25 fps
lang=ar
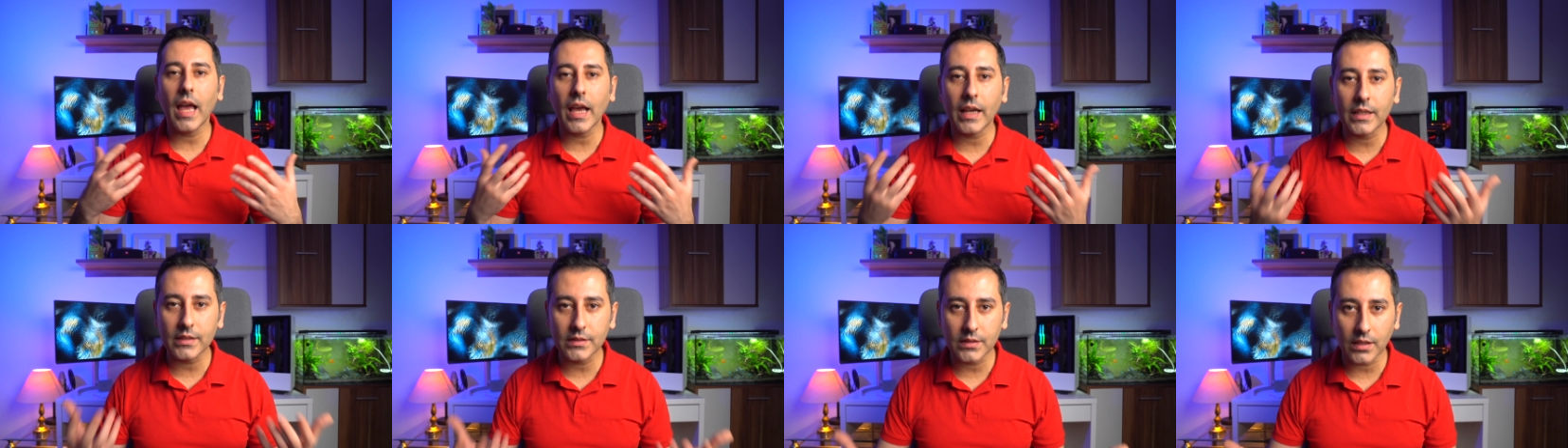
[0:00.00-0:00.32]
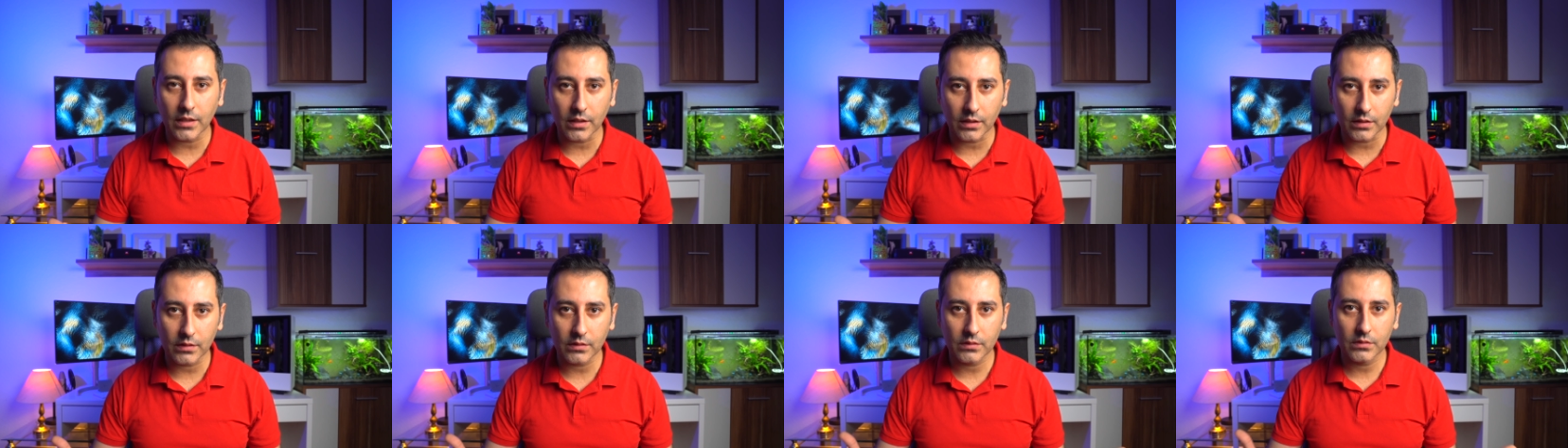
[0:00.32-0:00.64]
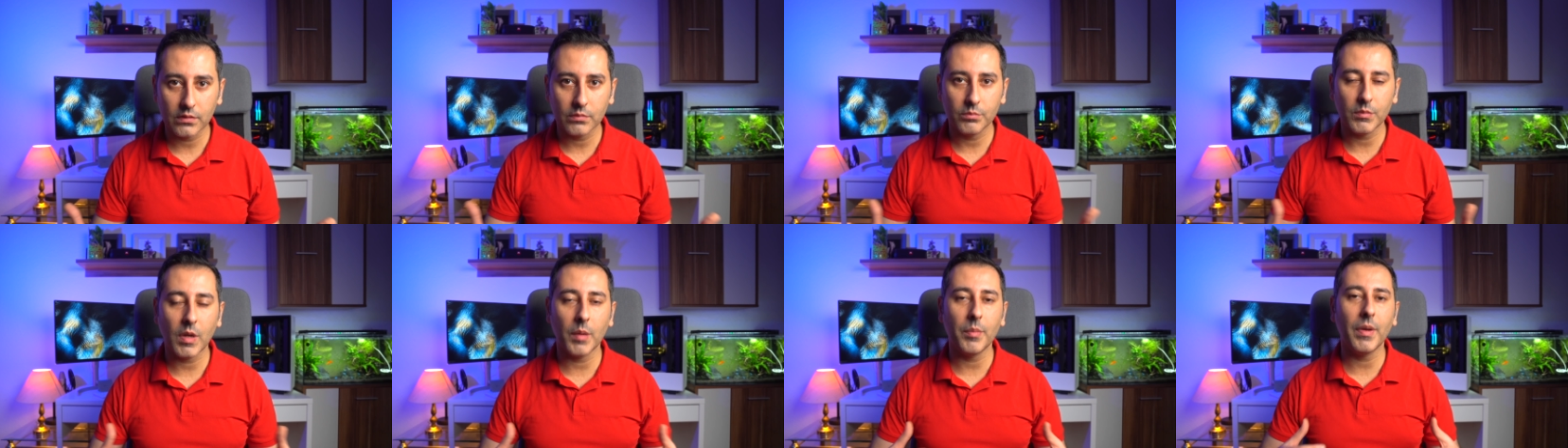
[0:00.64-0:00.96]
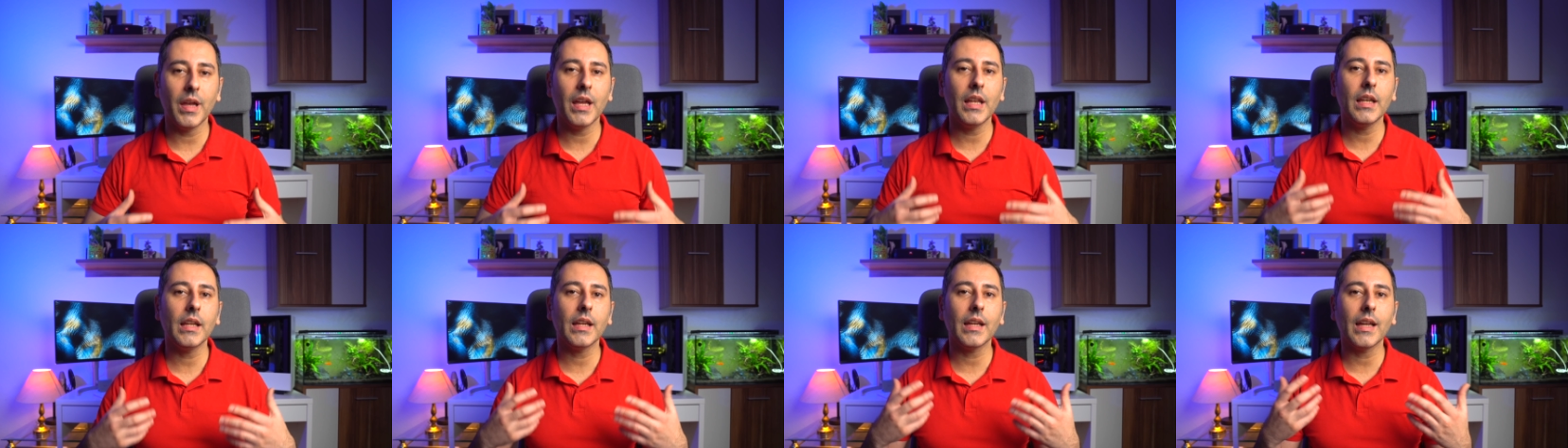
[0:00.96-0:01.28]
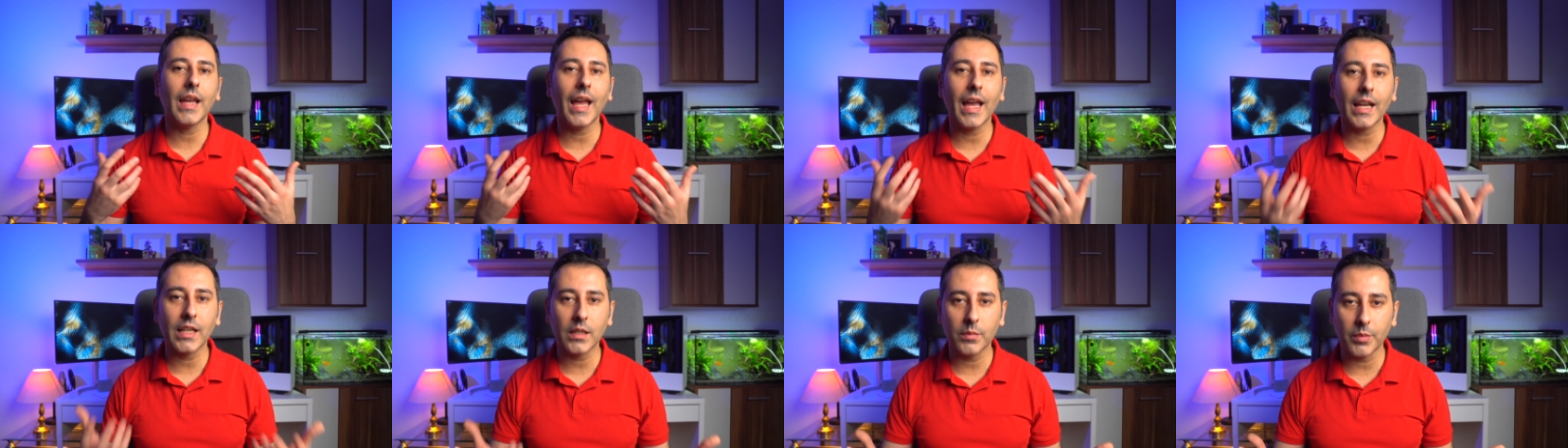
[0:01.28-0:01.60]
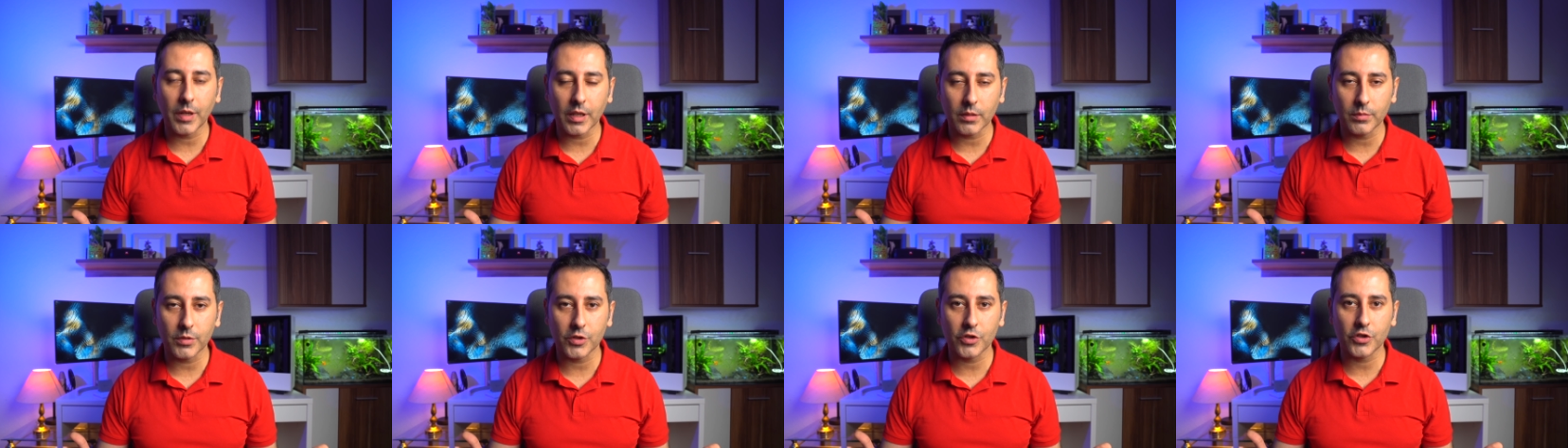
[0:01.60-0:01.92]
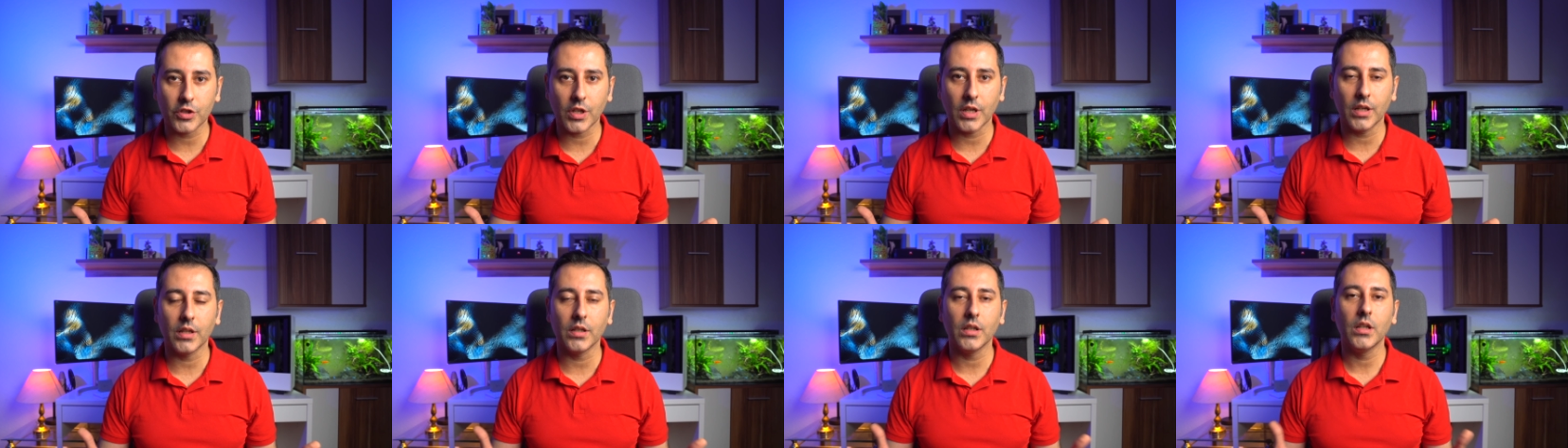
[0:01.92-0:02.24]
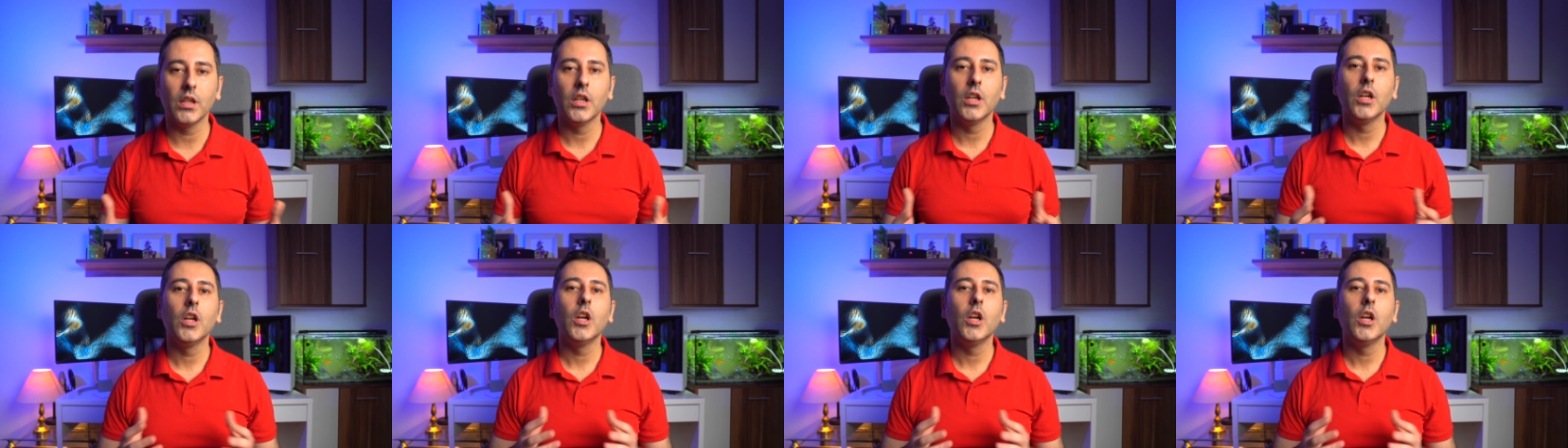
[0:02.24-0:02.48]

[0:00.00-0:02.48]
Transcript: اكثر مبالغ اكبر بالشهر